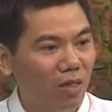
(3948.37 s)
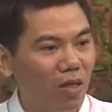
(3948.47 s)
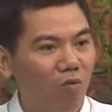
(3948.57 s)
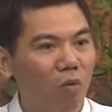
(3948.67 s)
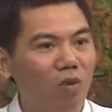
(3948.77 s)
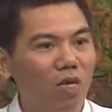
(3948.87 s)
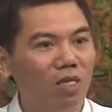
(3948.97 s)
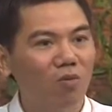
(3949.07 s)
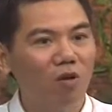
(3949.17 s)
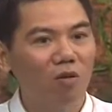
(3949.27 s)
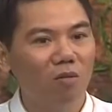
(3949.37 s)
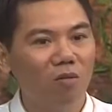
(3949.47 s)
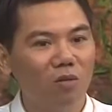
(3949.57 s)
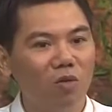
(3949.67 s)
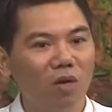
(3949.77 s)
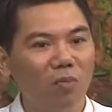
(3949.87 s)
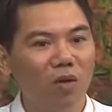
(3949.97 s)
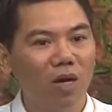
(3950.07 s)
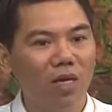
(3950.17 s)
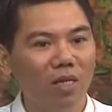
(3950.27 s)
Thì bỗng nhiên trong con trỗi lên một